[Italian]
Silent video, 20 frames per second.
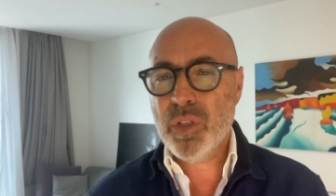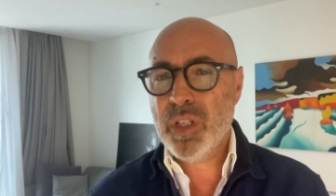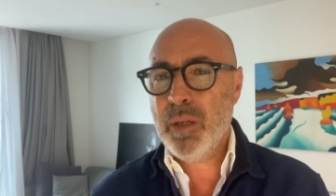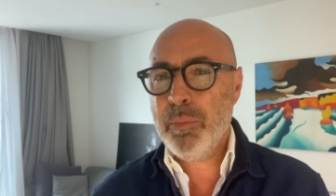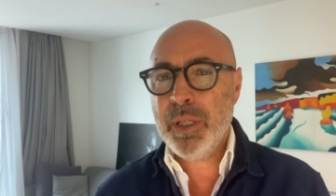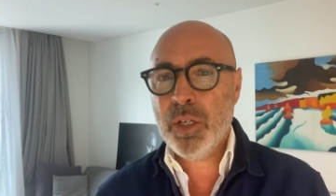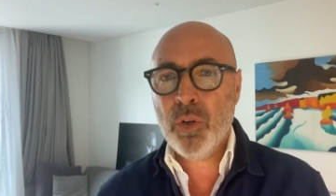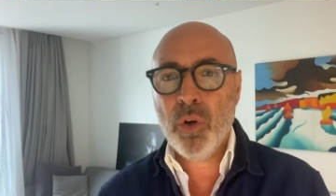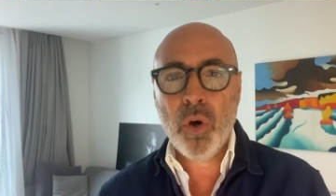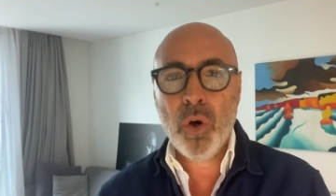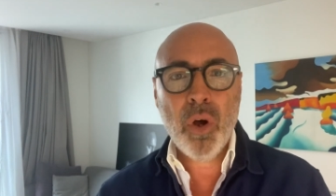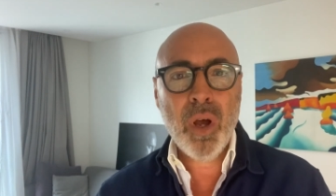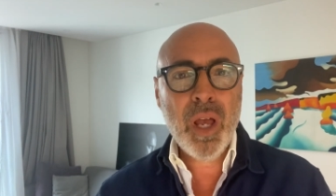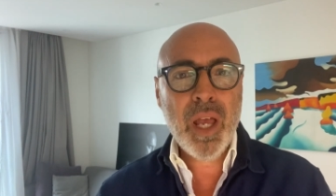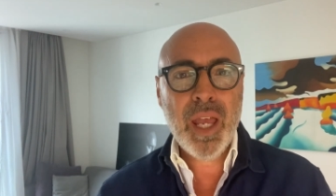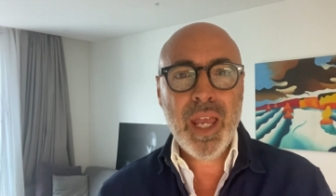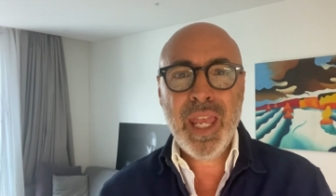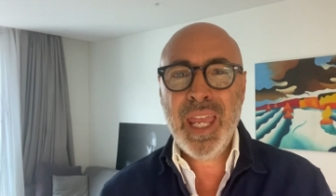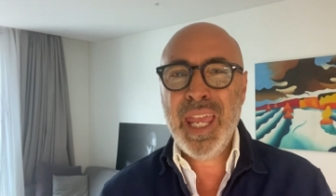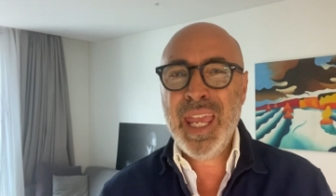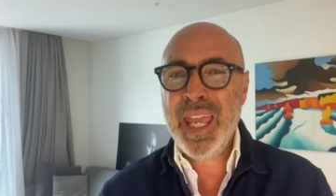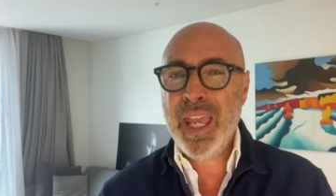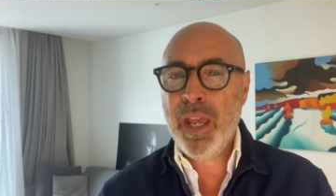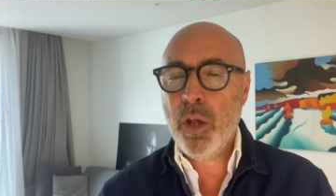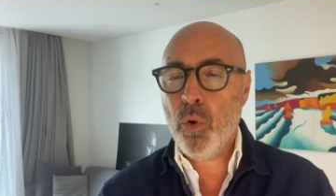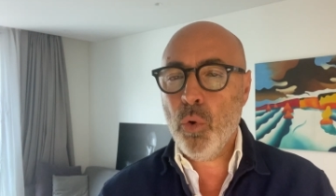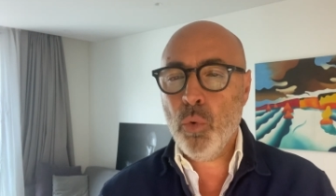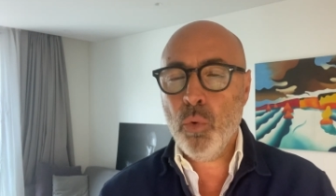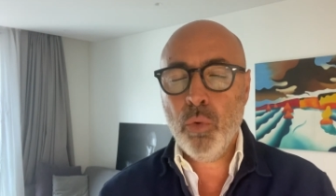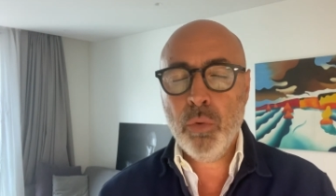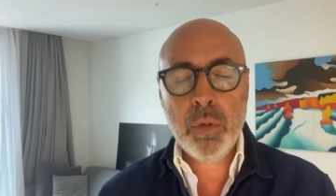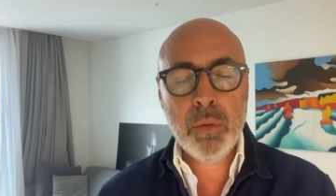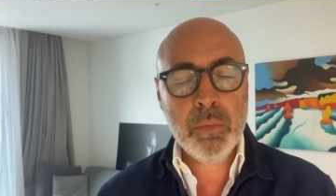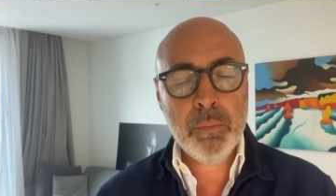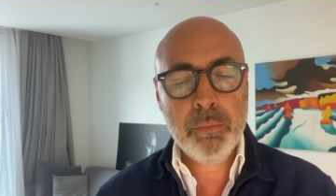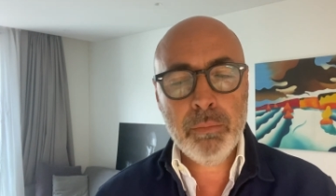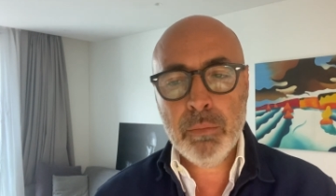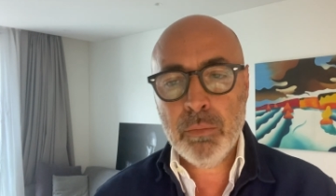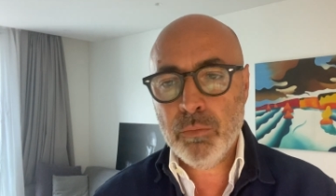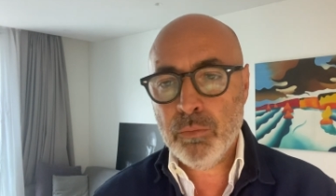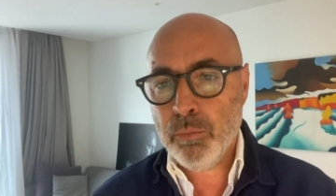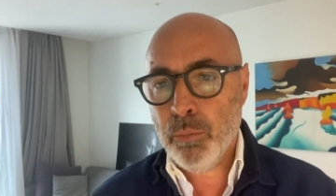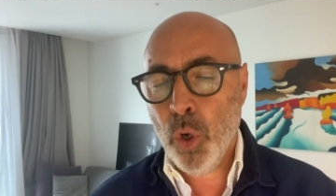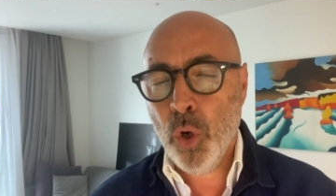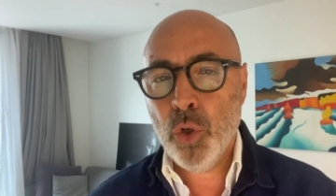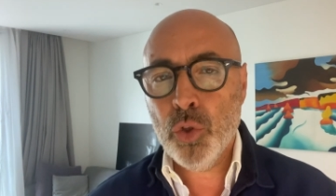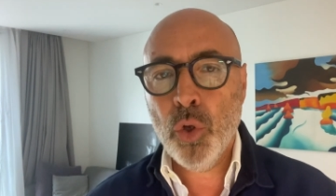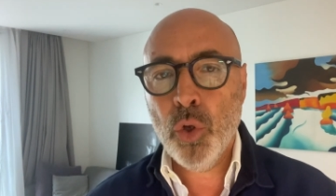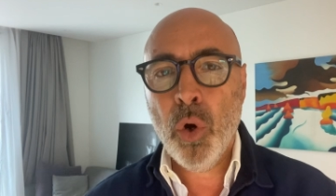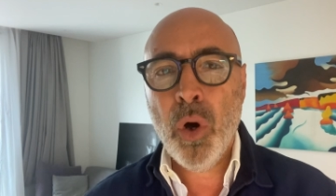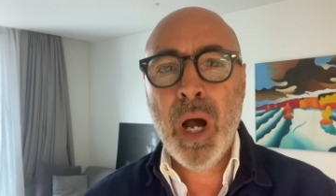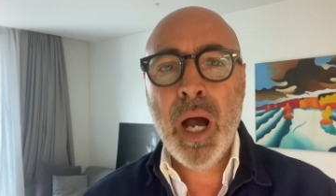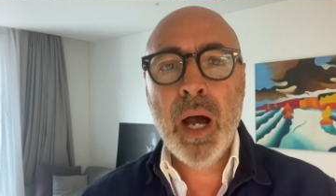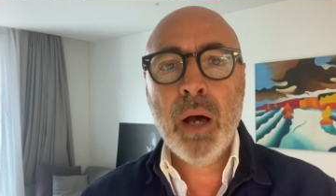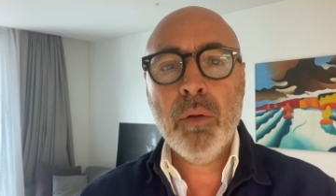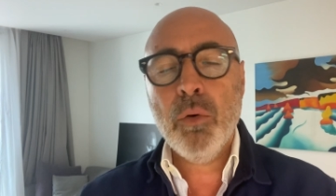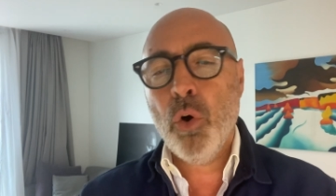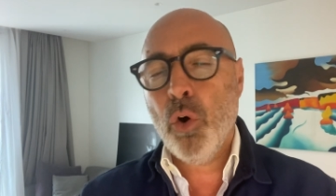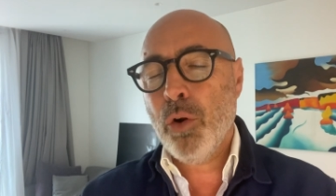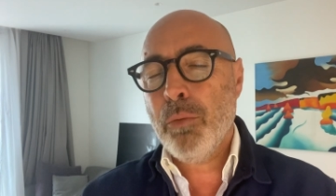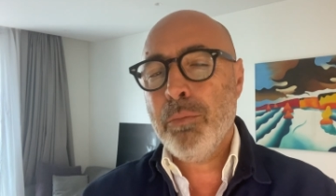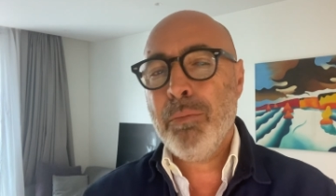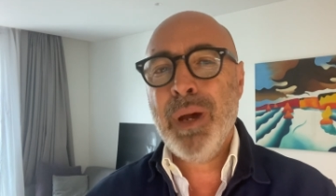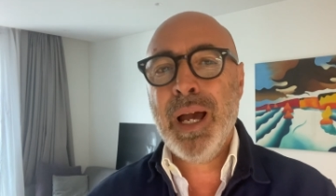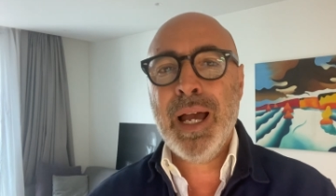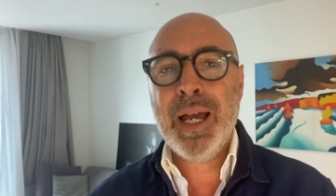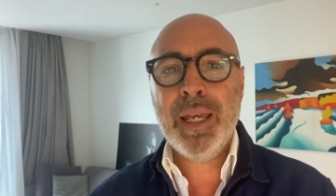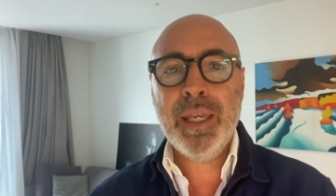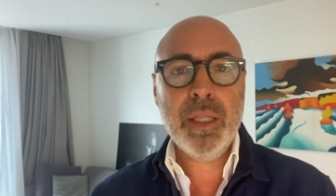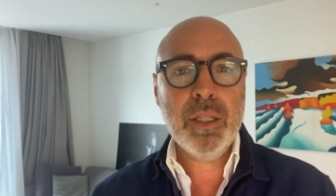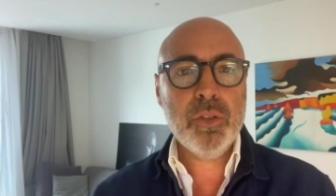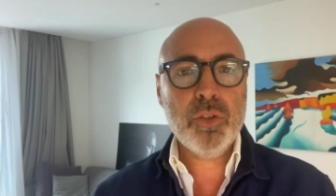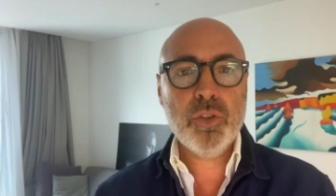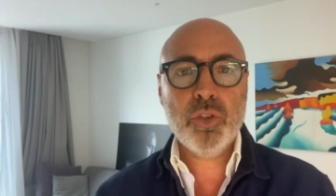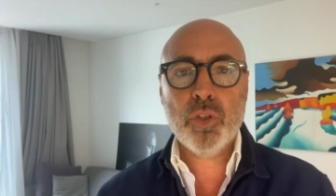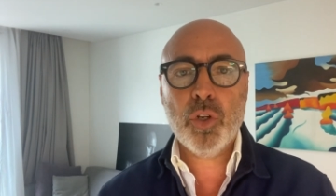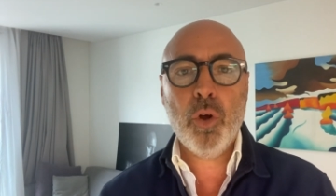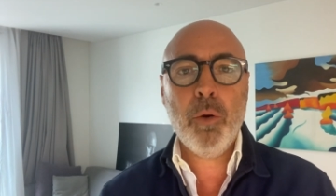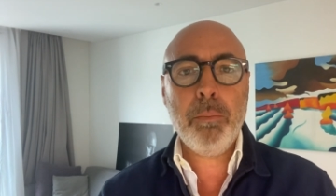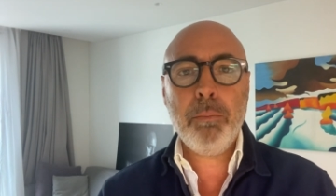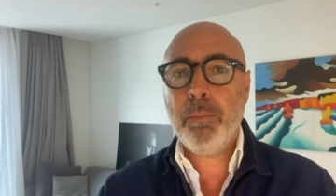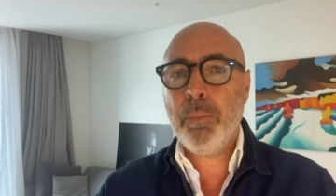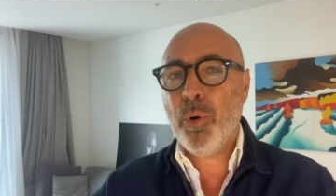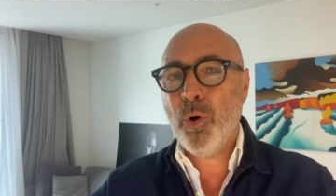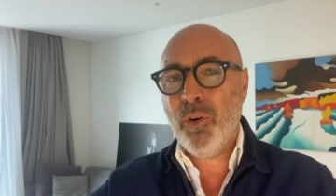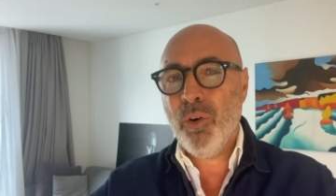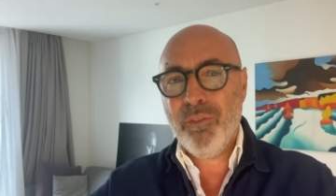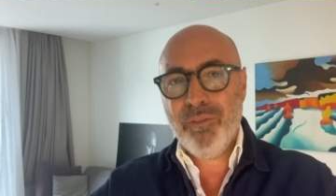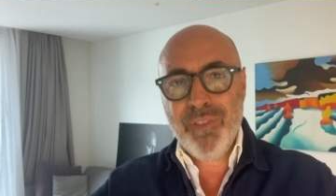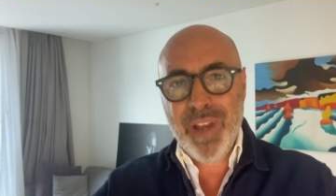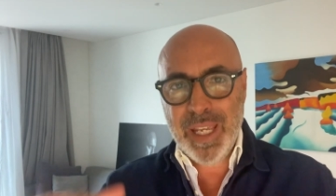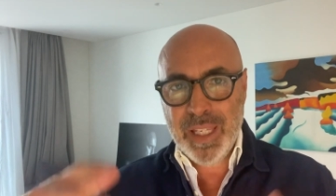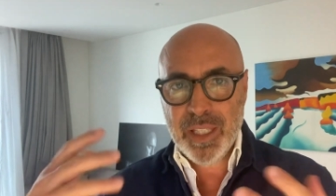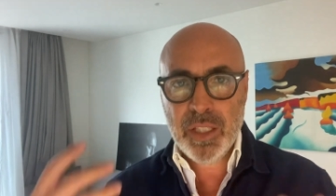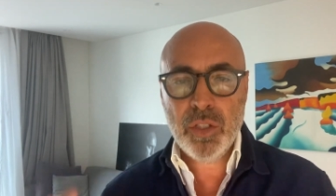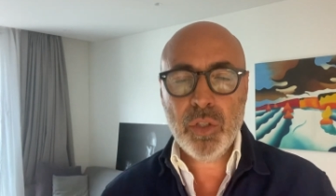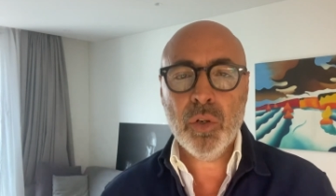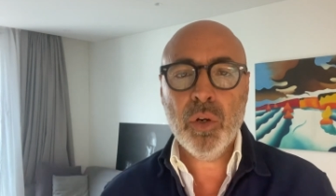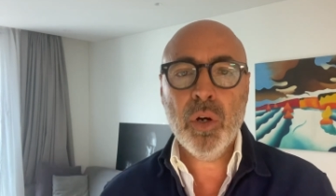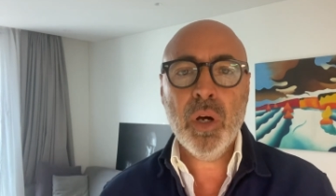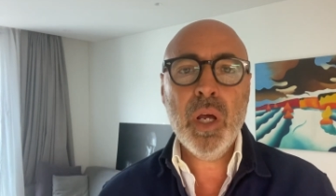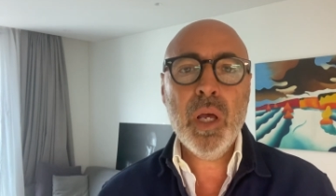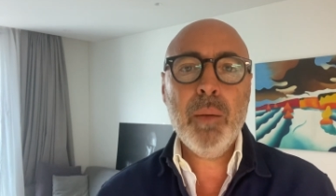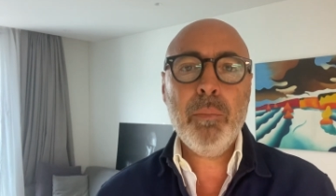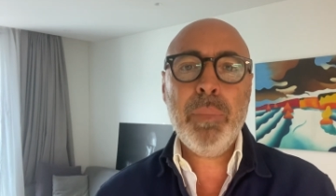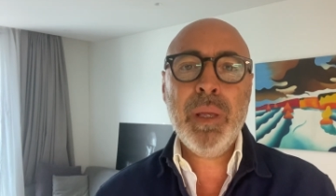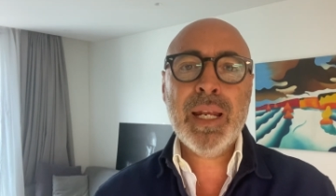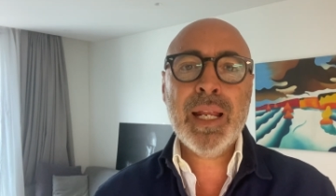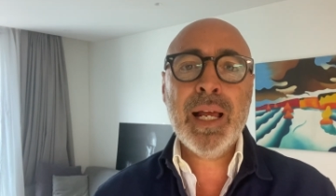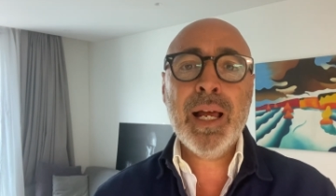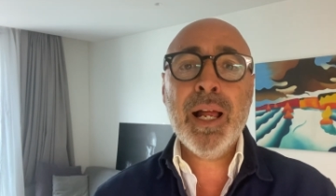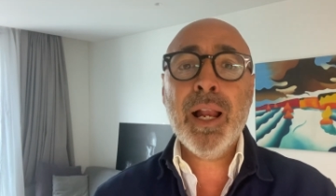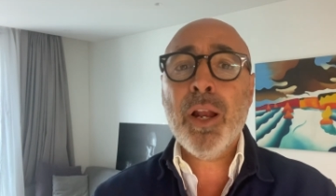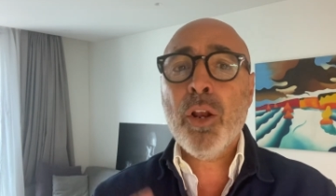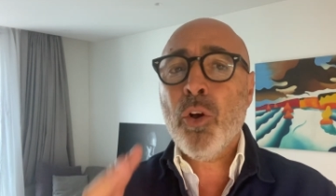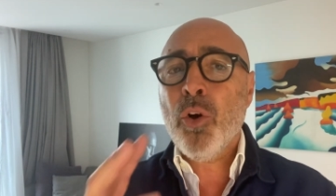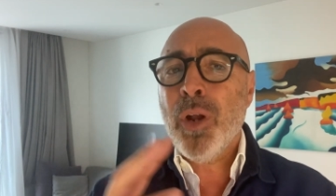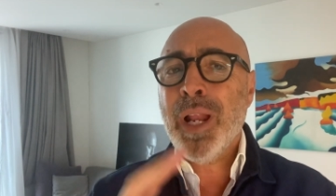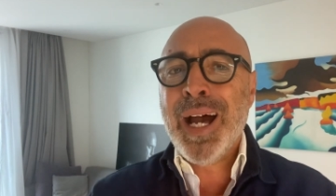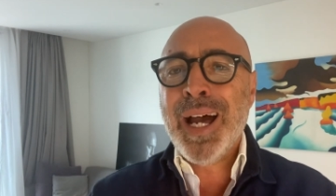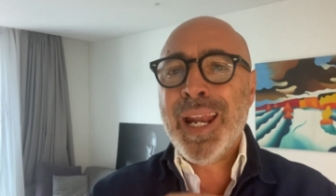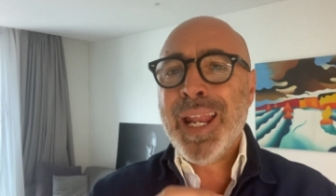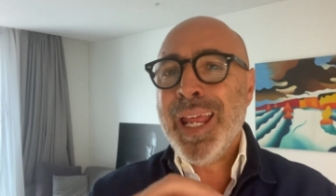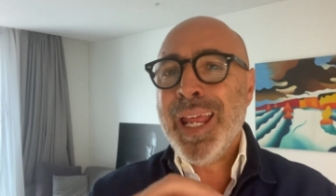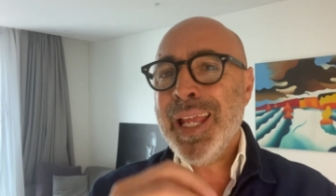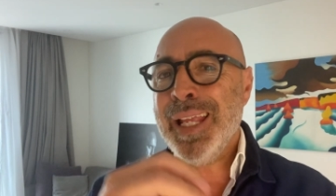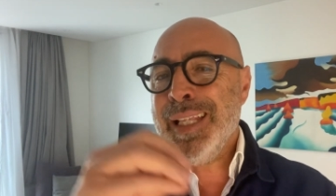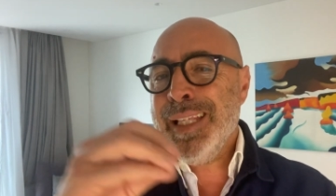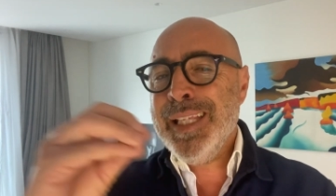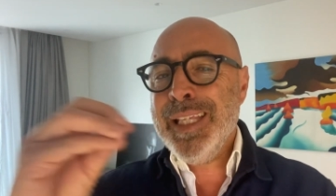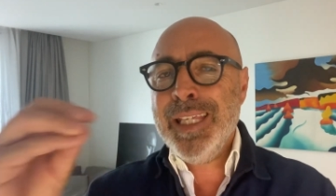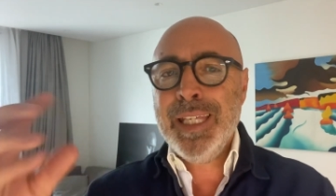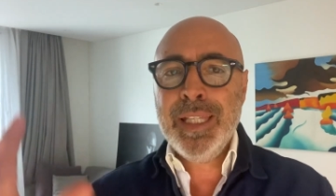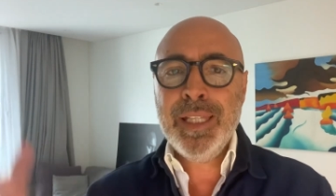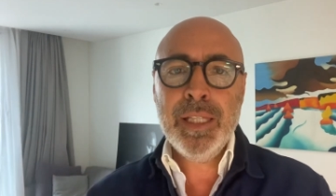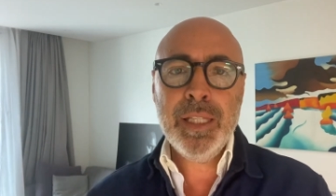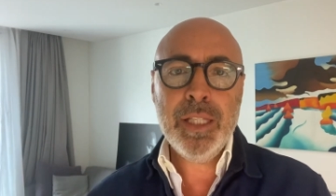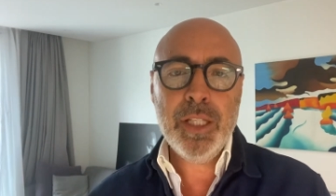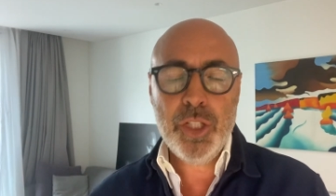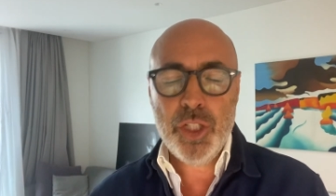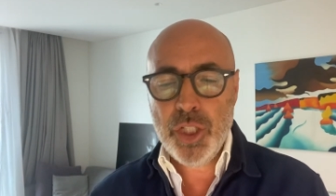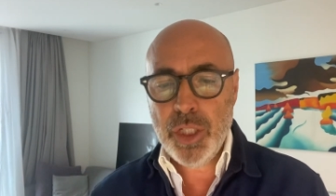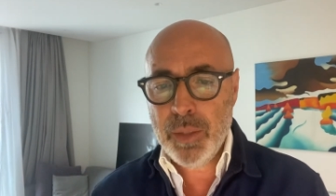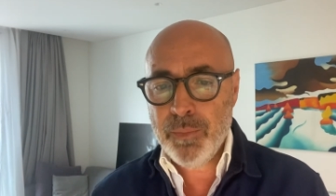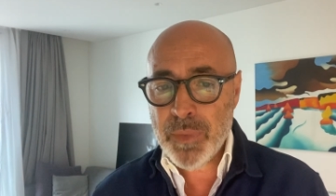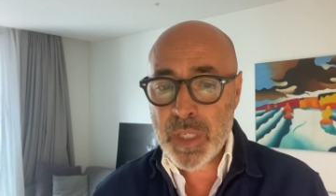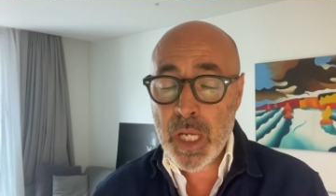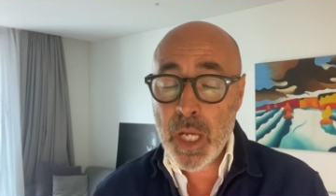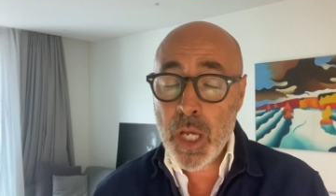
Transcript: che però è un modo ormai troppo vecchio per calcolare gli indici.